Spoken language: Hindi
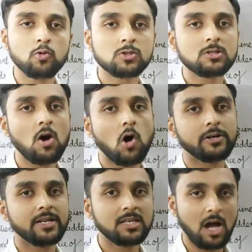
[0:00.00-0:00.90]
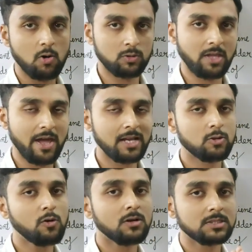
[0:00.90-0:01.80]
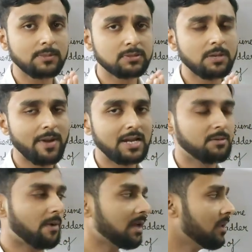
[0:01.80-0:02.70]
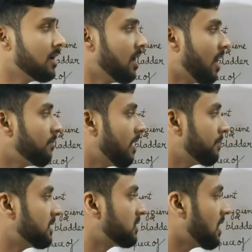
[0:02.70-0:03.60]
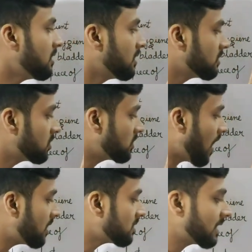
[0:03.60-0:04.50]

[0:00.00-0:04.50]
उसका ऑर्डर क्या होता है तो सबसे पहली बात हम हमेशा चार